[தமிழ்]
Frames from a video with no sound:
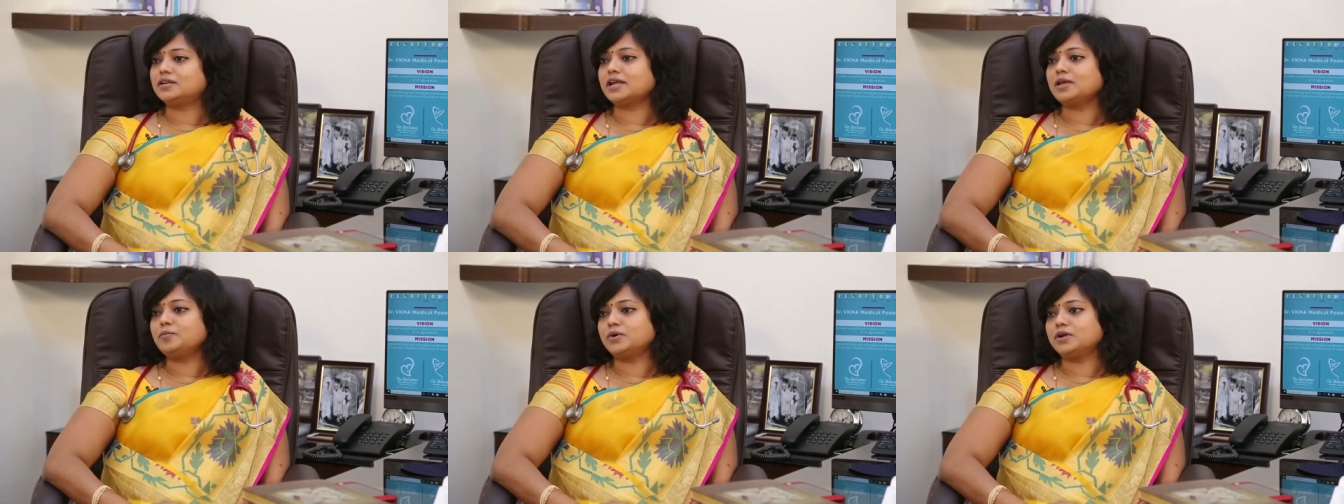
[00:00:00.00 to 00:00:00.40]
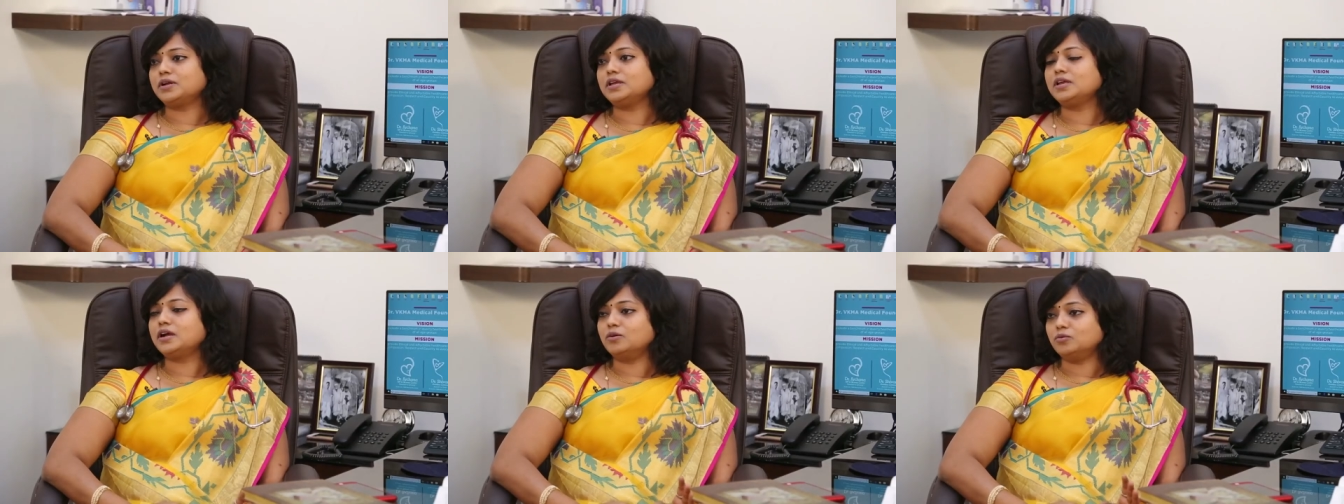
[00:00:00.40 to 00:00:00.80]
ட்ரை
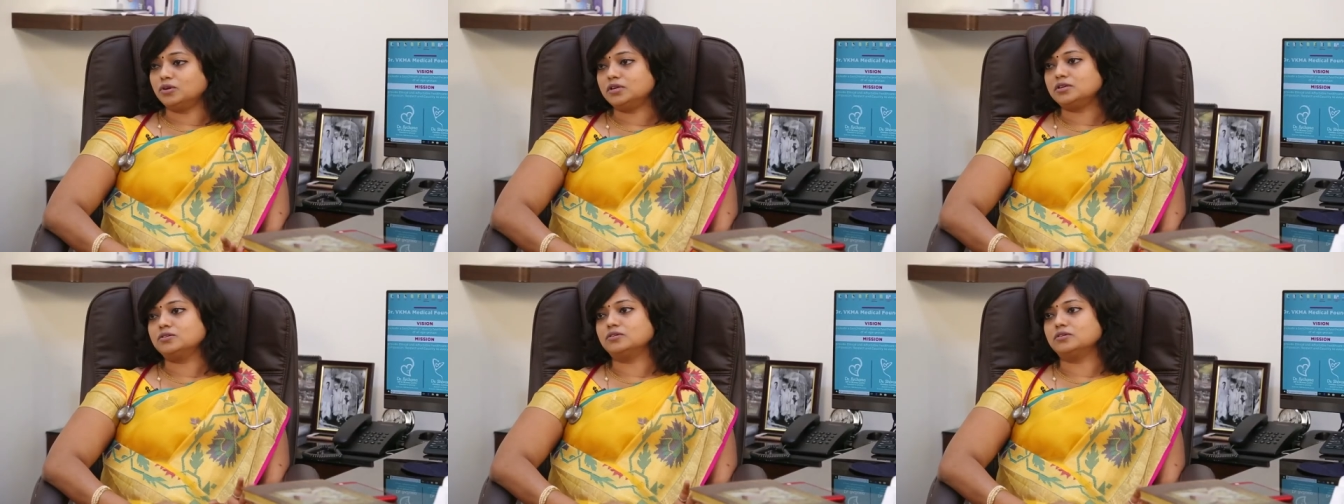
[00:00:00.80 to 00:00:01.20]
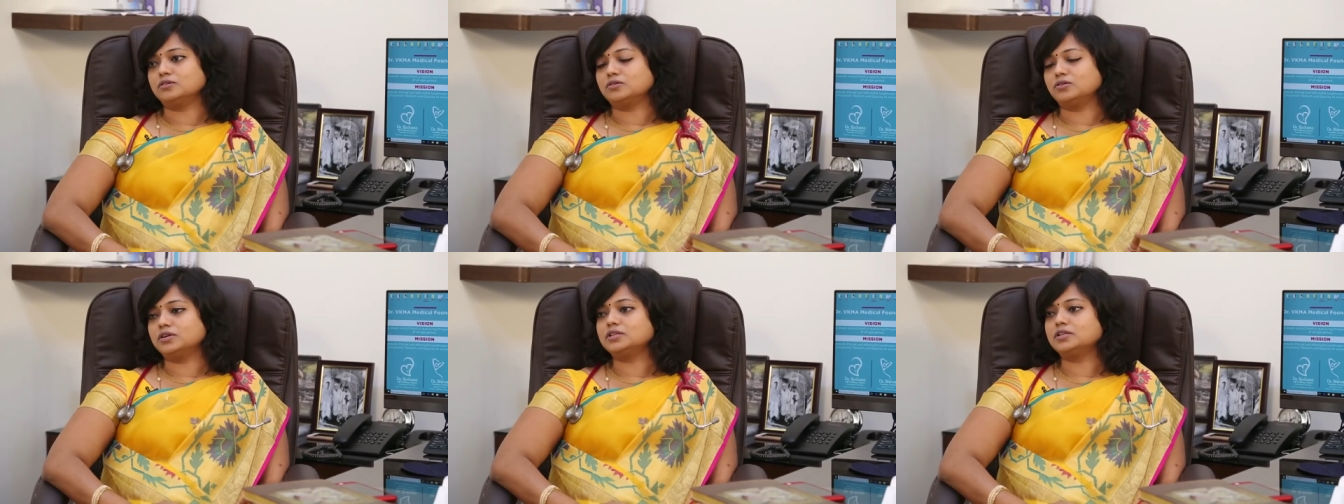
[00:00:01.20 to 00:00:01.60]
பண்ணி அவங்களுக்கு
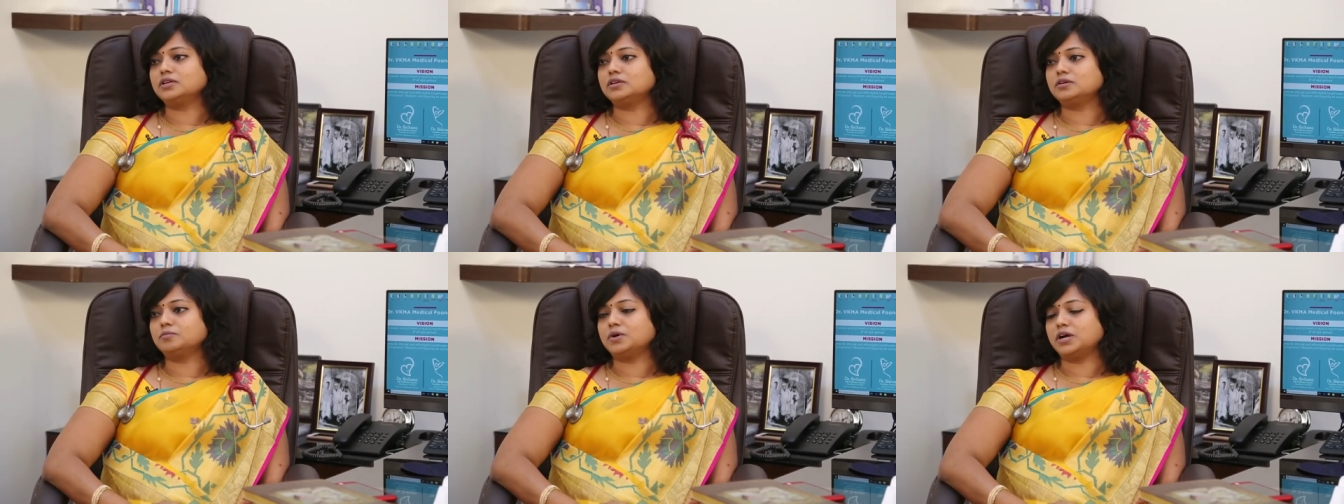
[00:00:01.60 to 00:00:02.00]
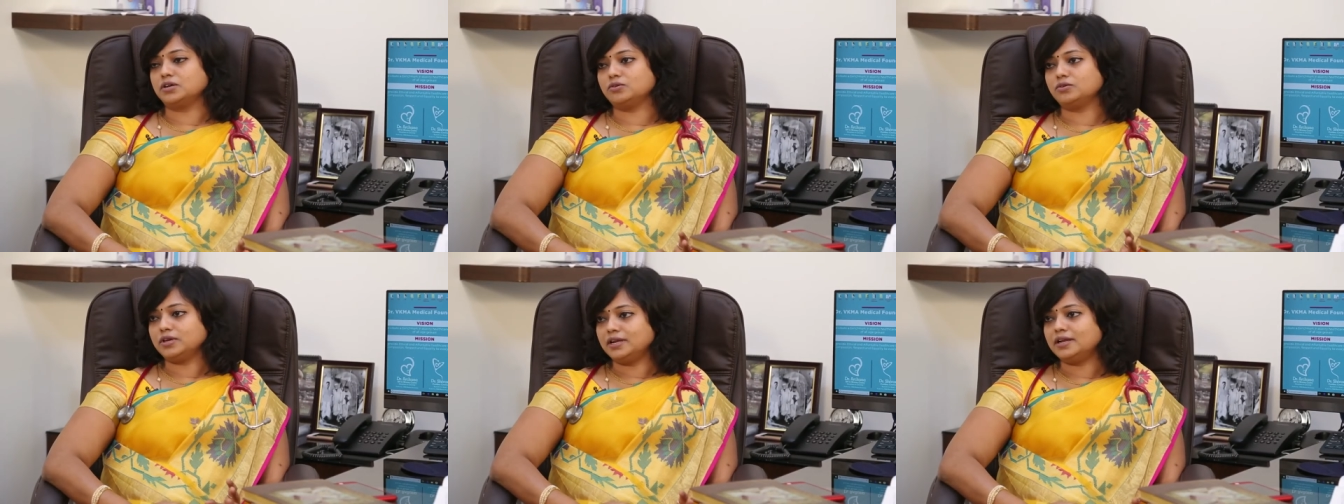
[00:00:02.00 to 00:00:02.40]
குழந்த
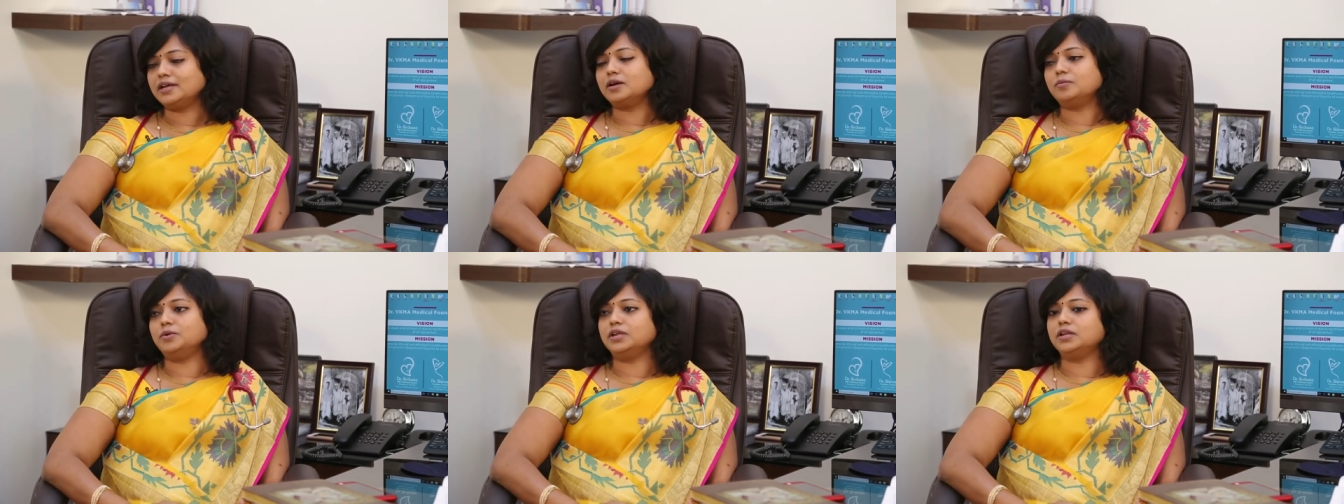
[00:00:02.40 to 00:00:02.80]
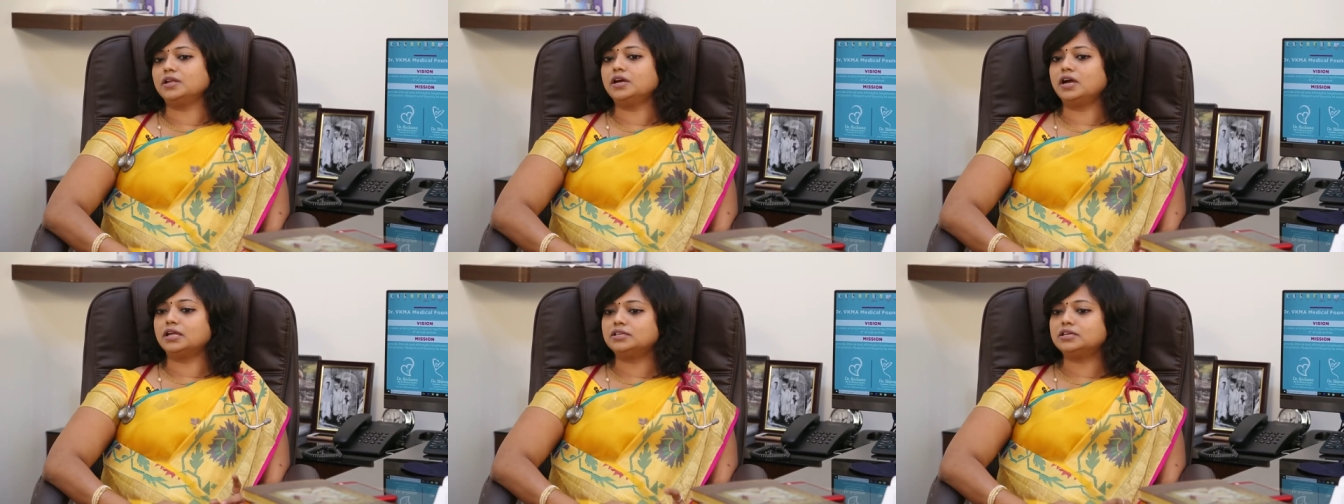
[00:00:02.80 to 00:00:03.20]
பாகியம் இல்லை அப்படின்னா
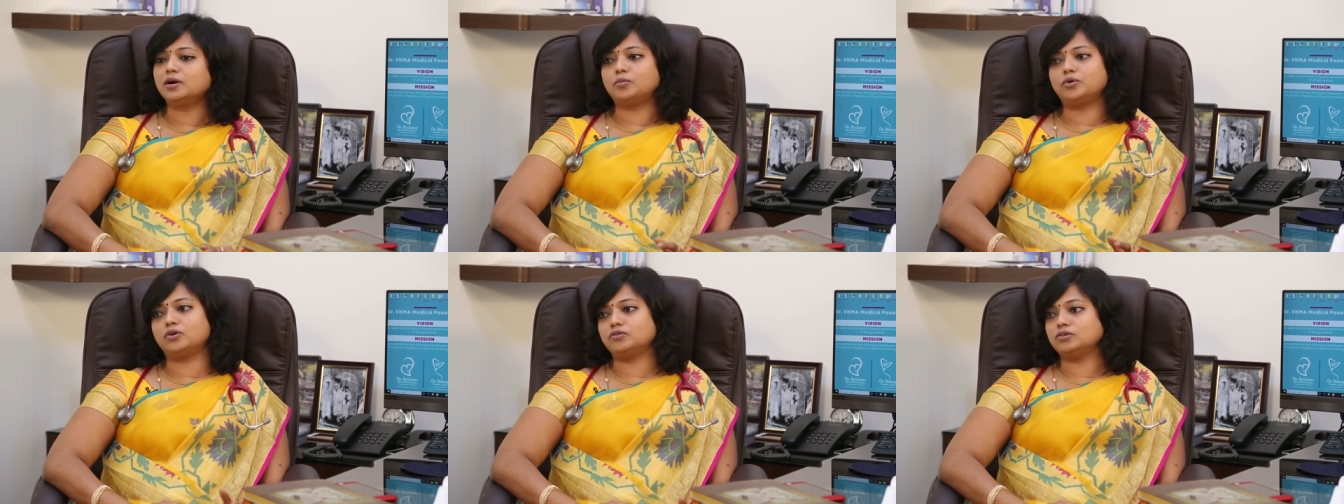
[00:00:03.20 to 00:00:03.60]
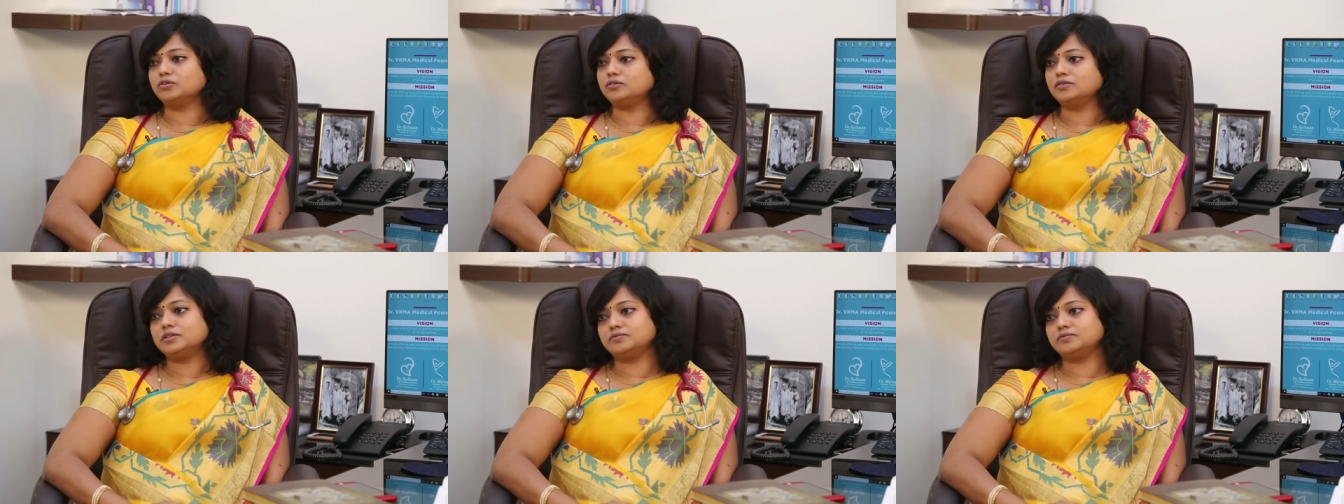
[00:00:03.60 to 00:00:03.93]
அதுக்கப்புறம் அவங்க ஒரு